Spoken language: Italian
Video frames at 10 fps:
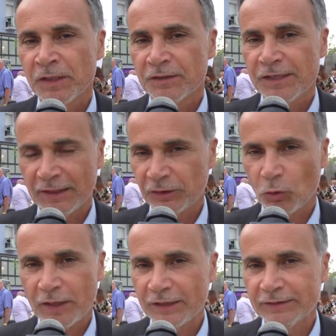di altre
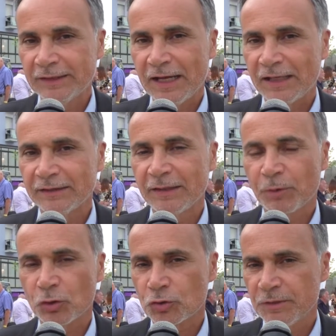località nelle
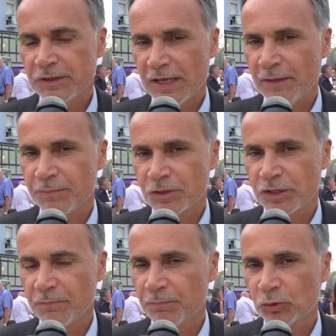prossime tappe,
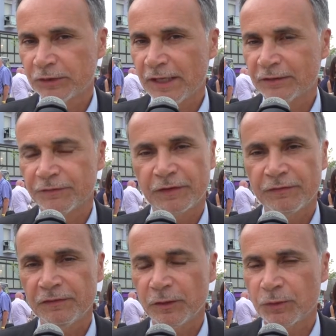sia importante far
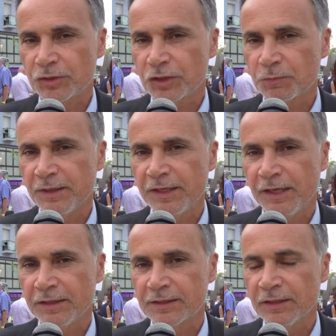vivere queste
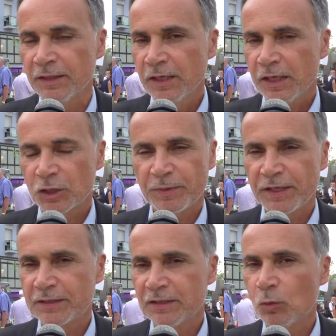esperienze,
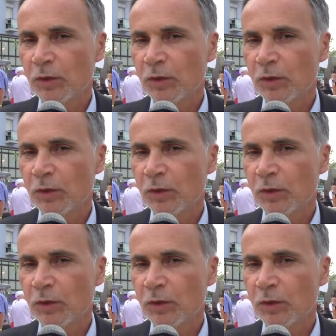esperienze di